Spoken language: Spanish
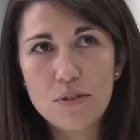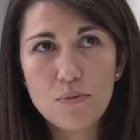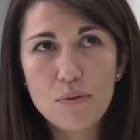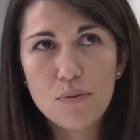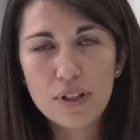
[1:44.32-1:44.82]

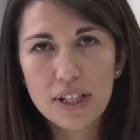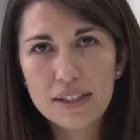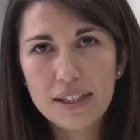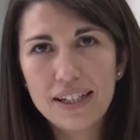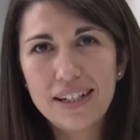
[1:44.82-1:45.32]
muy
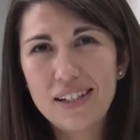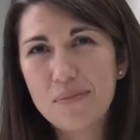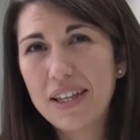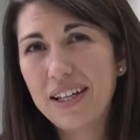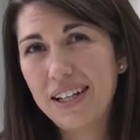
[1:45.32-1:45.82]
importante el
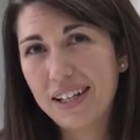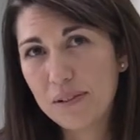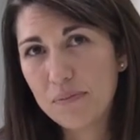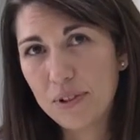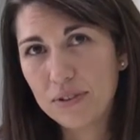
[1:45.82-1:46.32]
tema del
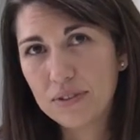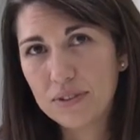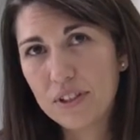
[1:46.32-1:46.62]
ejemplo,